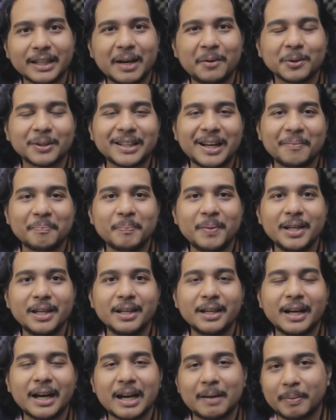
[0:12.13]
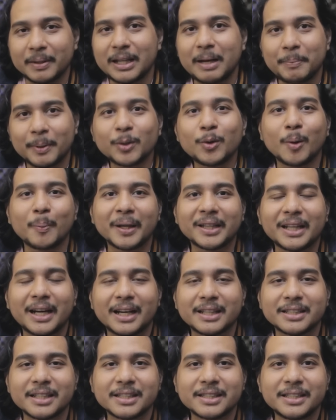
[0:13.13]
tahu, tapi gak dapat dapat gue beta
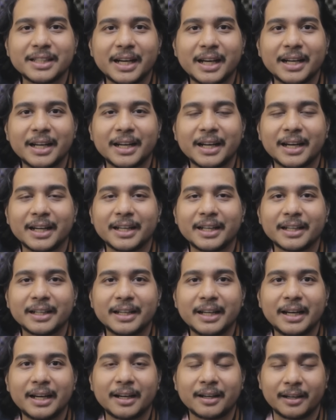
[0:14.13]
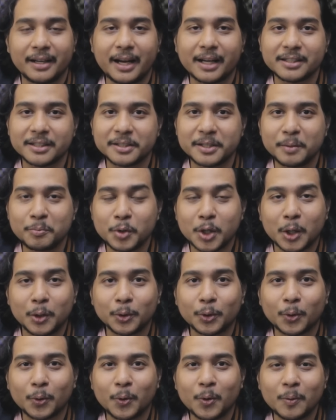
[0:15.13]
aksesnya dan akhirnya early access dibuka
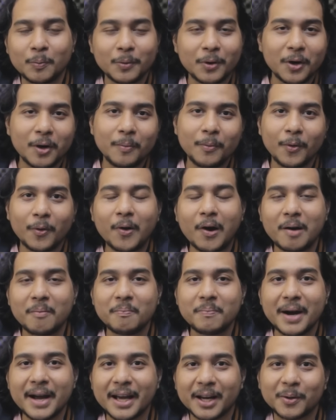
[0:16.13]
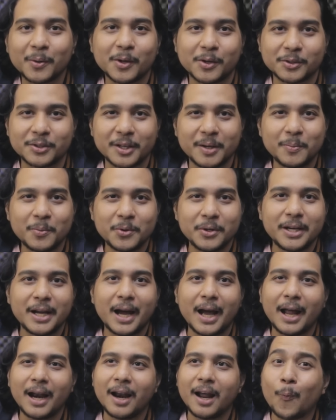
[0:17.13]
untuk umum. Gue bayar 200 ribu
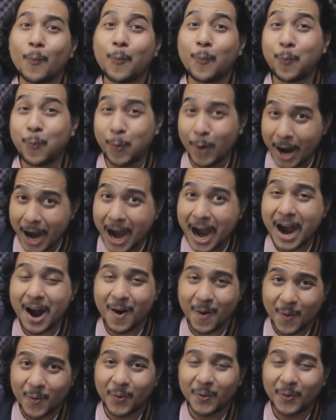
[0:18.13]
dan wow.